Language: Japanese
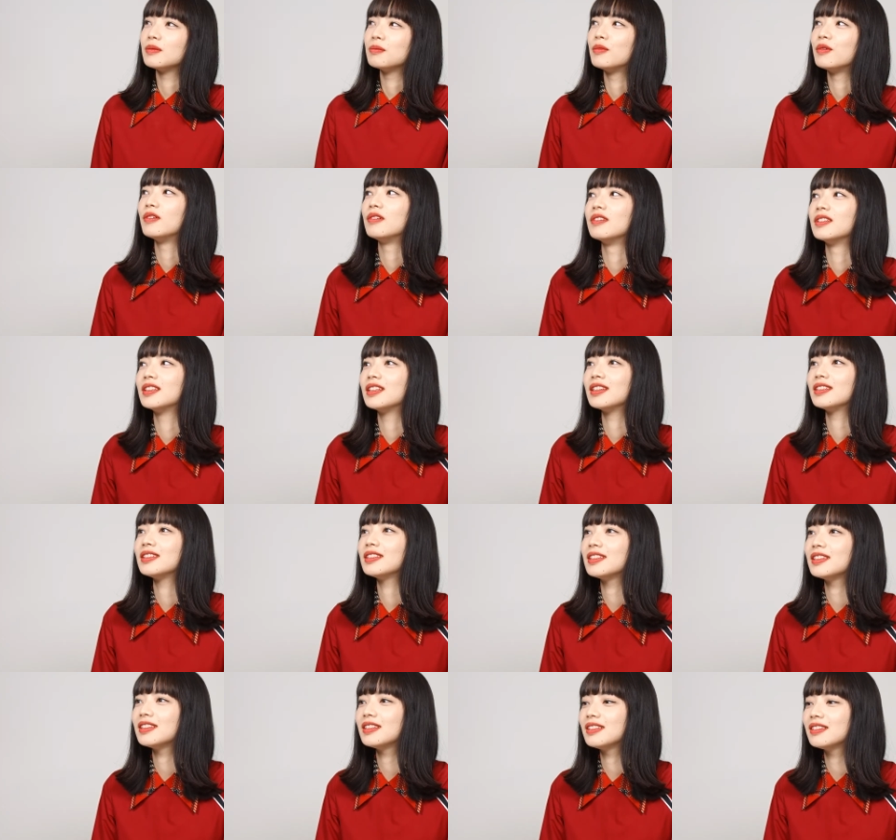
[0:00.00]
もう
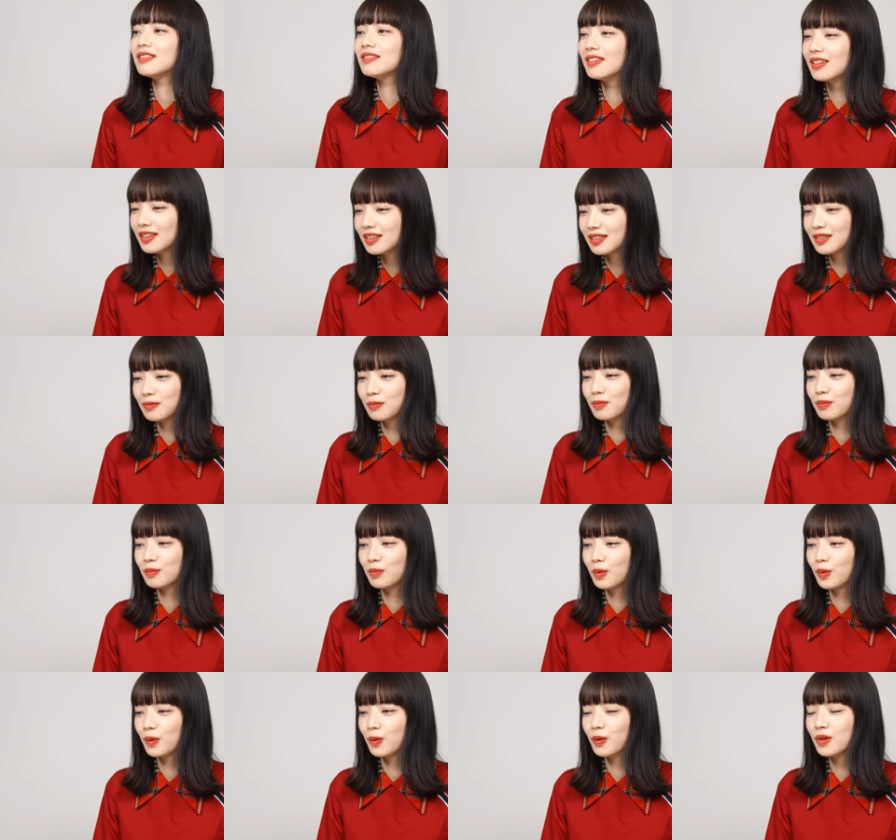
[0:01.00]
私は
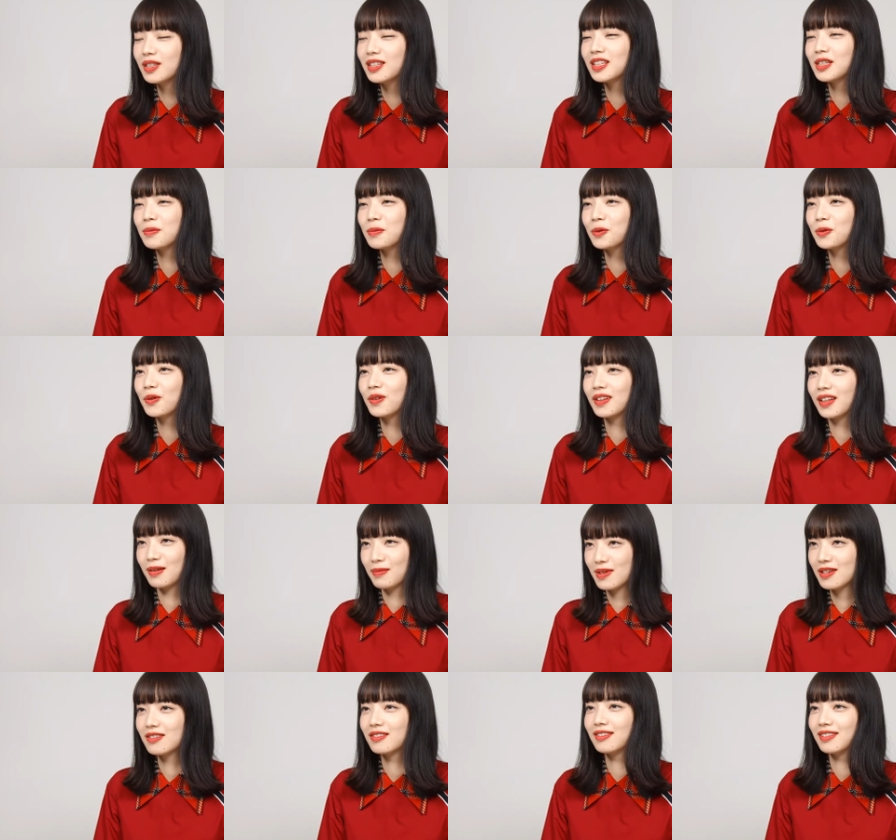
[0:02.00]
もう美味しいものを食
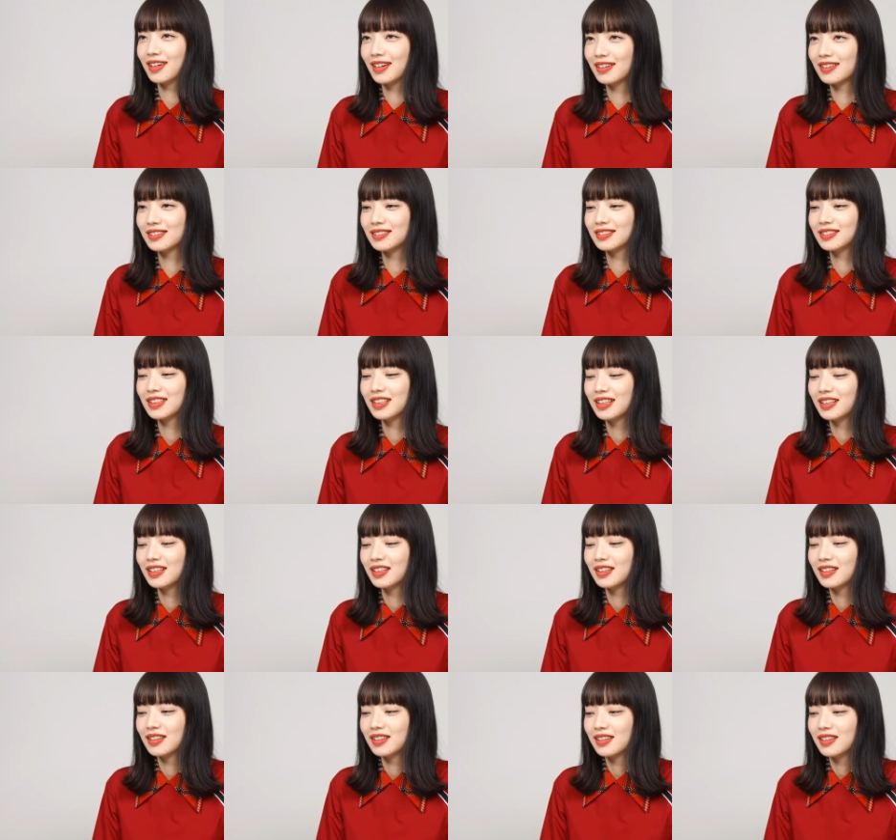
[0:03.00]
べるのが
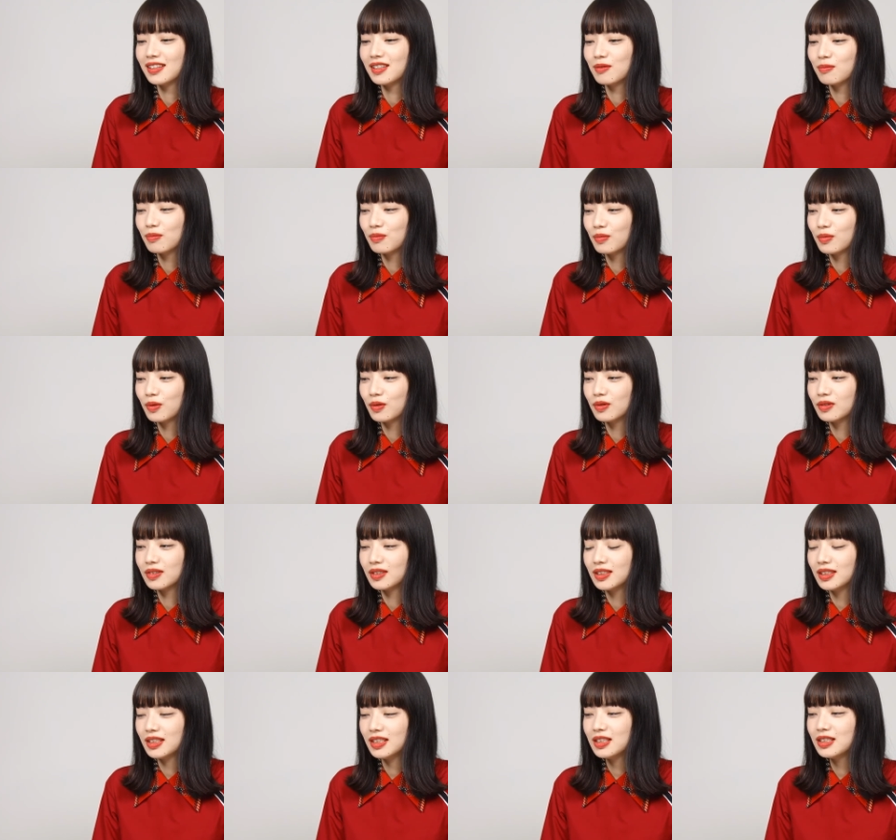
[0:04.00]
もう
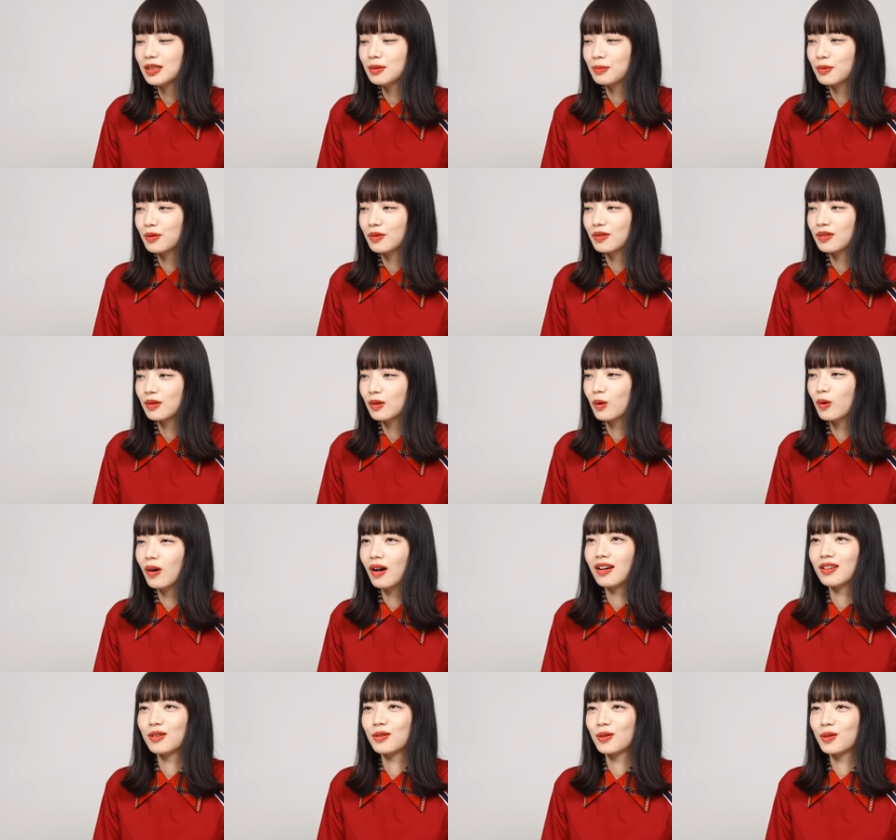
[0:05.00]
いつもご
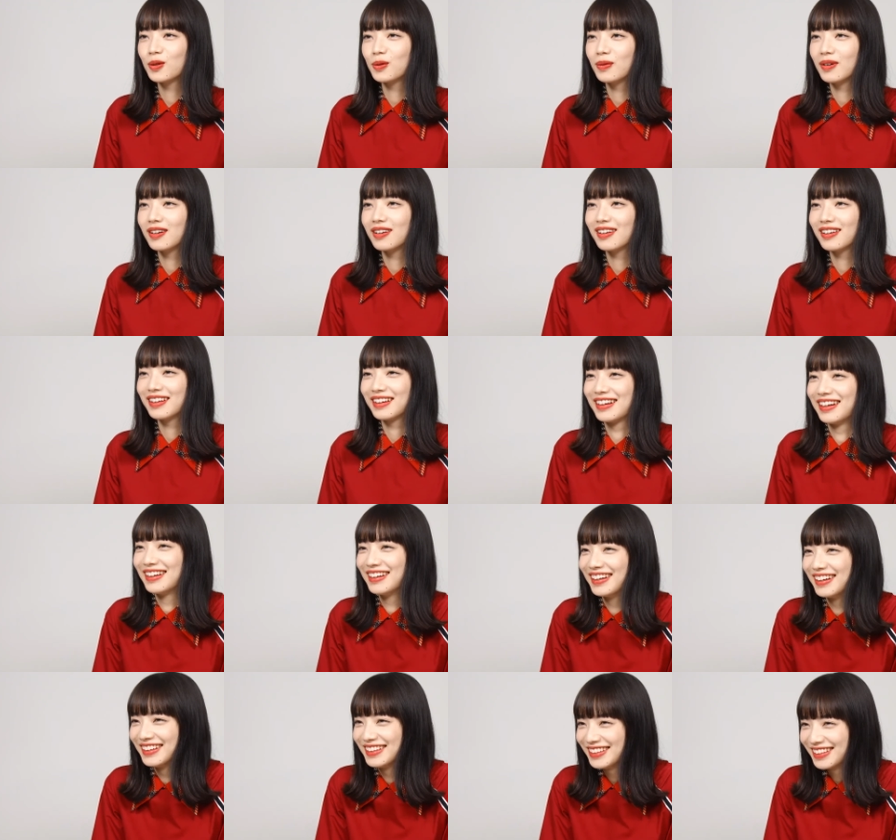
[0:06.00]
飯のことばっかり考
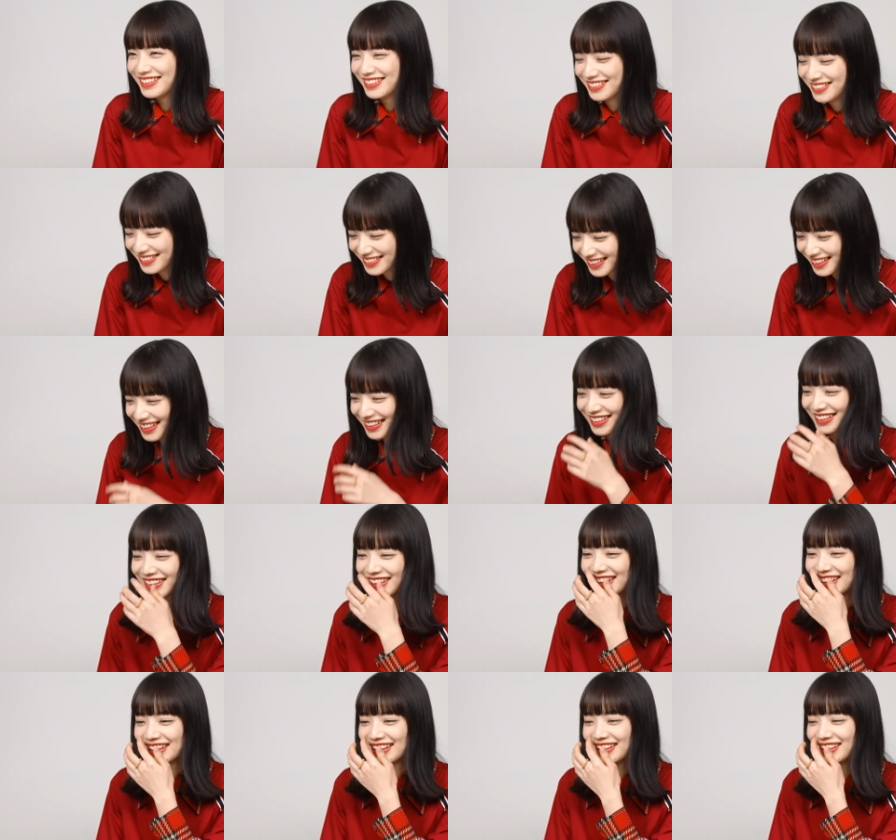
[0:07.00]
えてるので
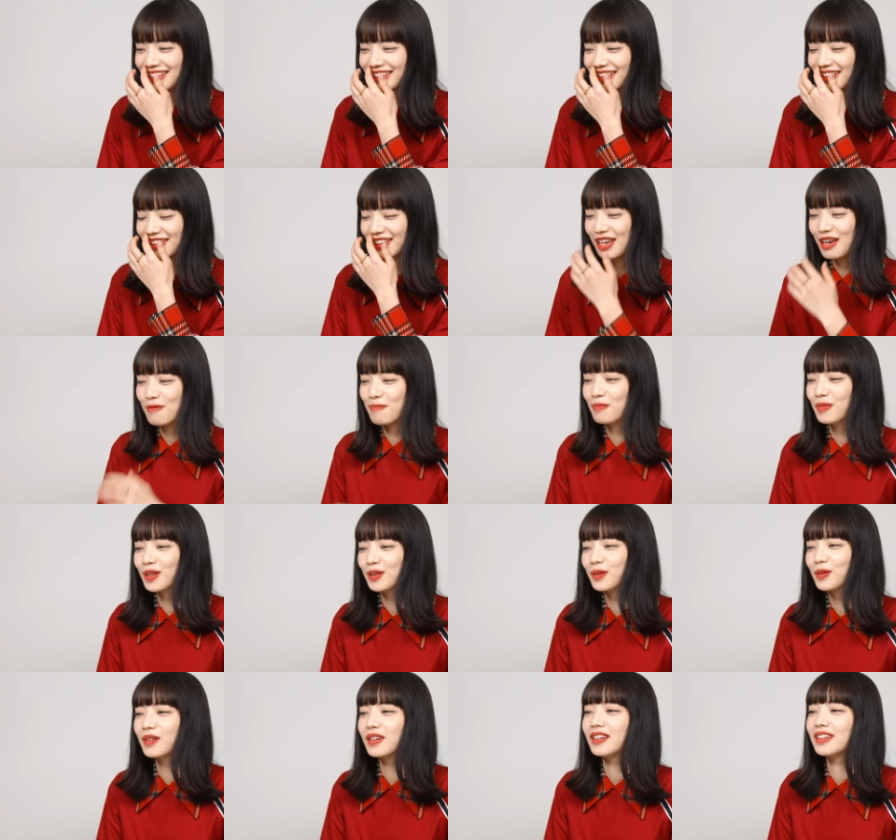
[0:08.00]
なんか現
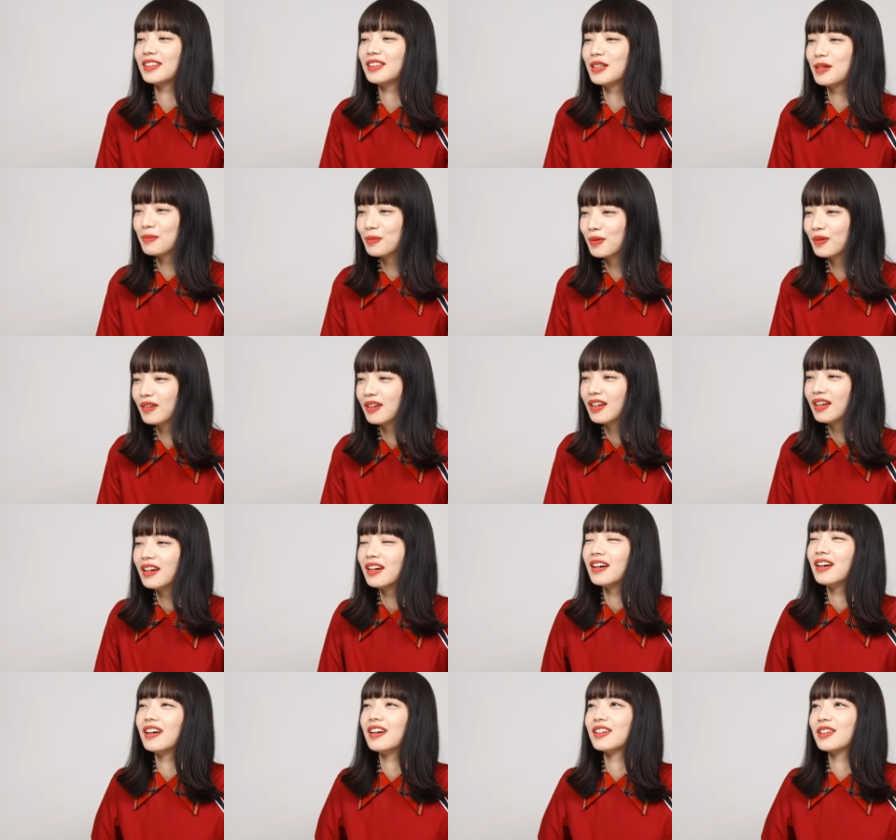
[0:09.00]
場とか行っても
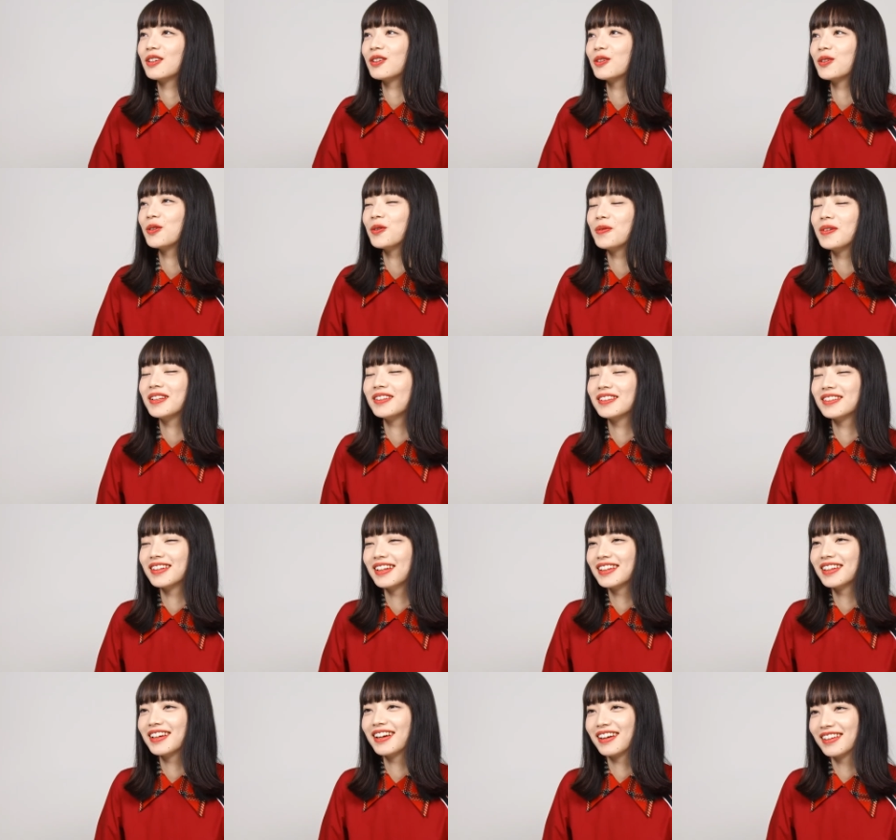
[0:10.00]
あ今日のお弁当
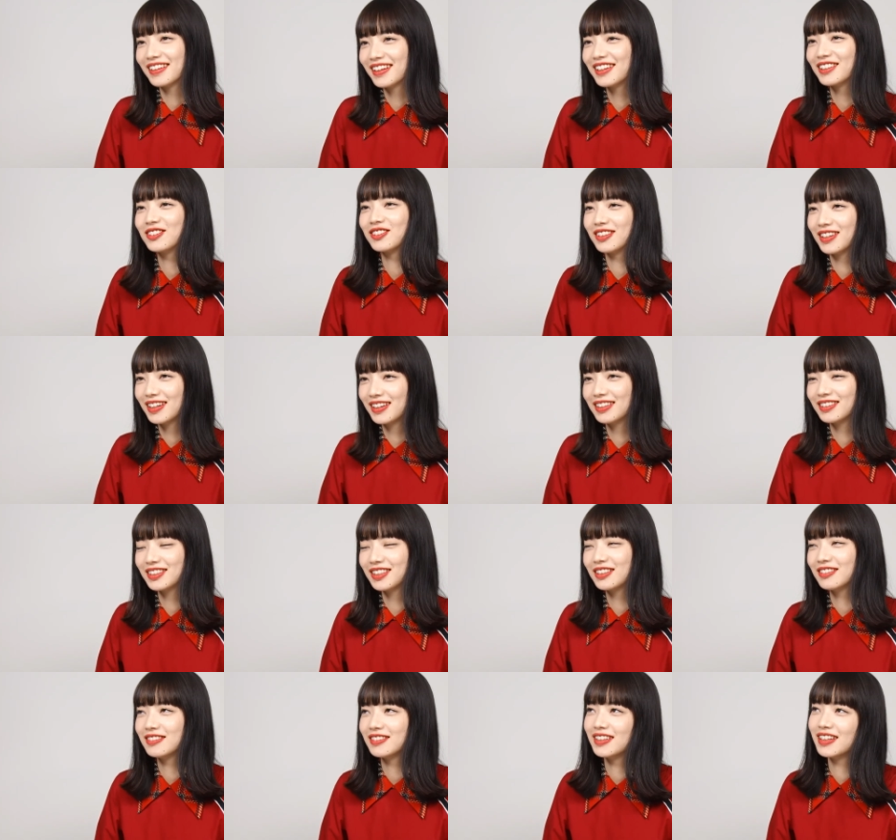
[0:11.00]
何かなとかお
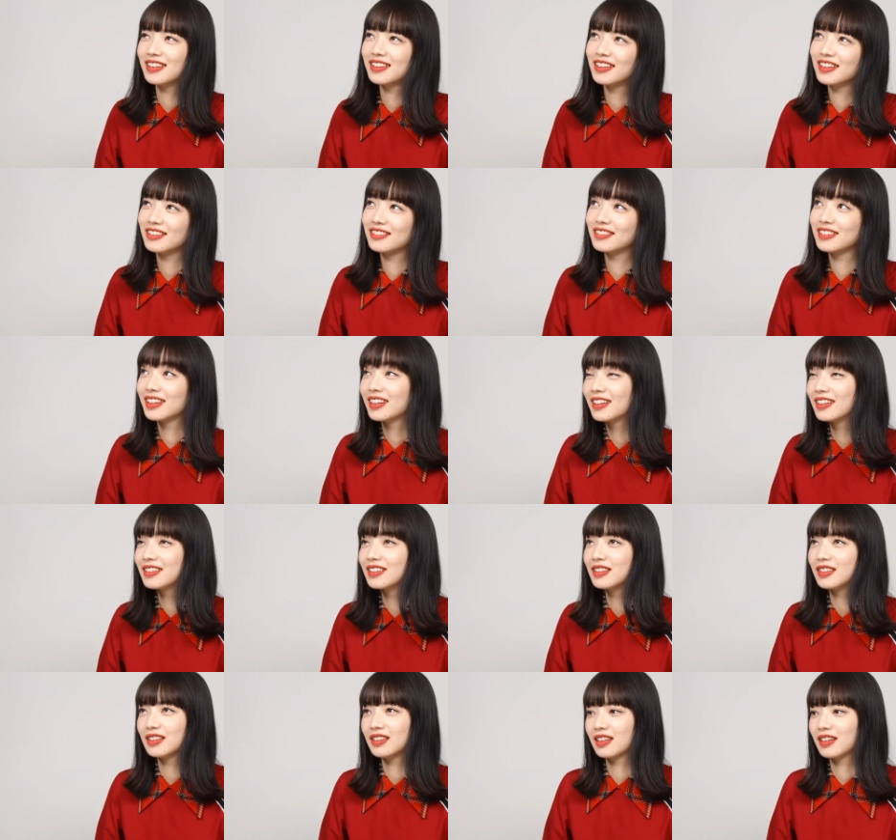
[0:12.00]
昼なんだろうなっ
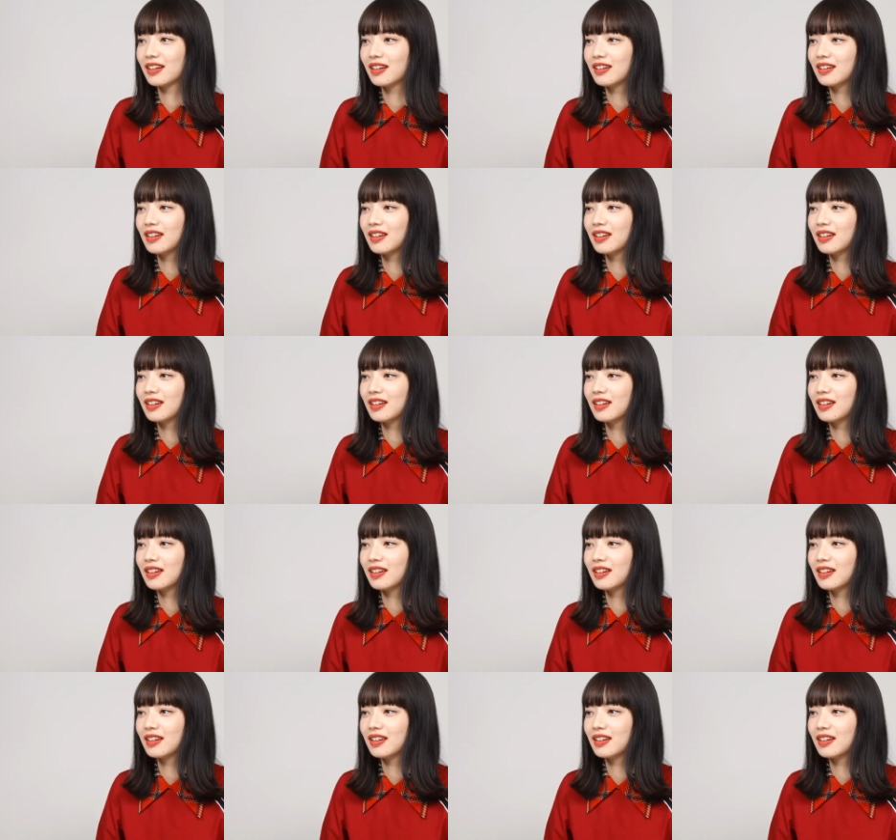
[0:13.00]
て考